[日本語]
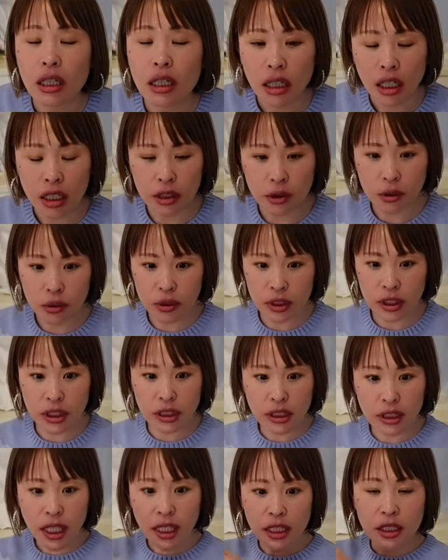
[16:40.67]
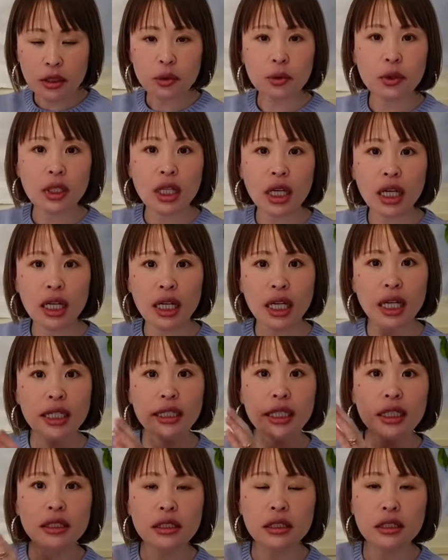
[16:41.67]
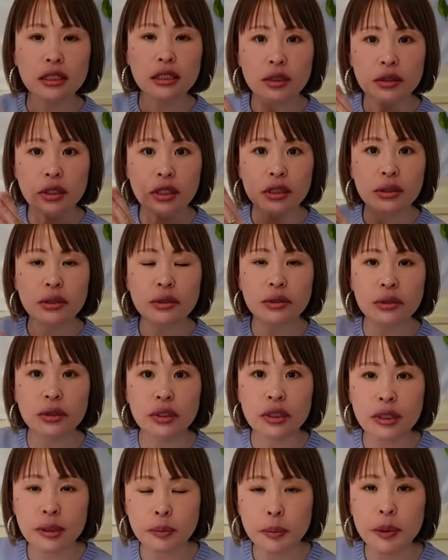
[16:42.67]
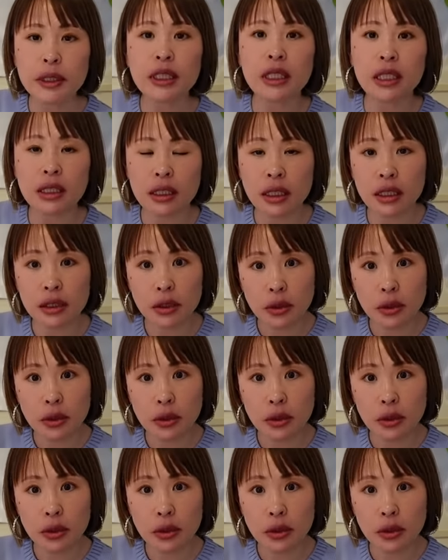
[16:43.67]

あの、痛いとか悲しいとか苦しいみたいな、